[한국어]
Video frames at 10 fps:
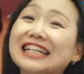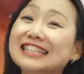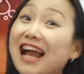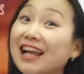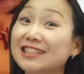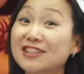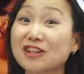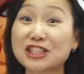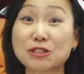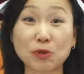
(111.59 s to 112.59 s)
자,
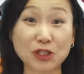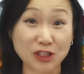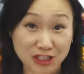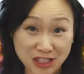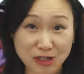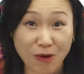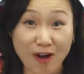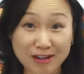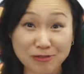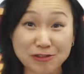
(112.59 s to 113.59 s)
2025년
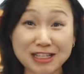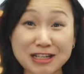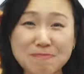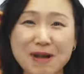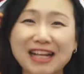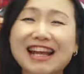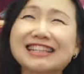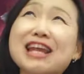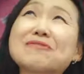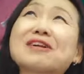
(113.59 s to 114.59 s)
1월 우리를
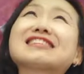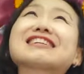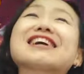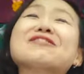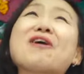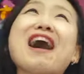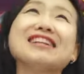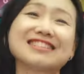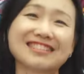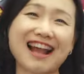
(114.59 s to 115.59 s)
바닷내음 가득한
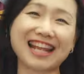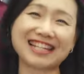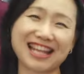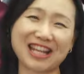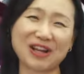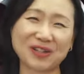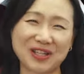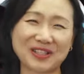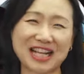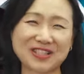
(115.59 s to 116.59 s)
환상의 세계로
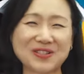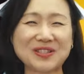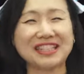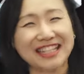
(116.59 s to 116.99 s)
데려다줄